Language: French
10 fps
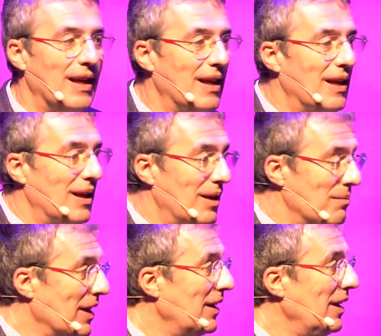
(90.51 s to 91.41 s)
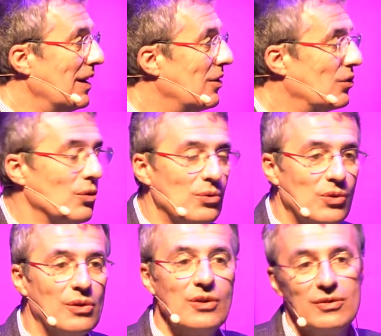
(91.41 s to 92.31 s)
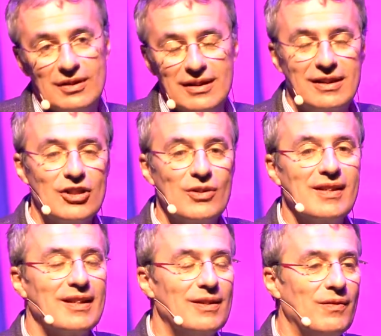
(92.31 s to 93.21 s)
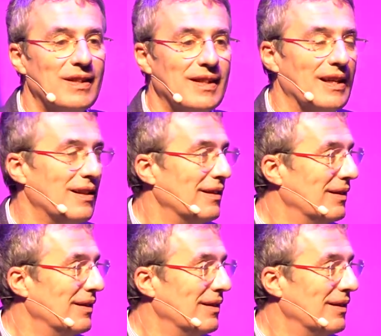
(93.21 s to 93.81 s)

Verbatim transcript: et Marie est notre consultante en intelligence artificielle.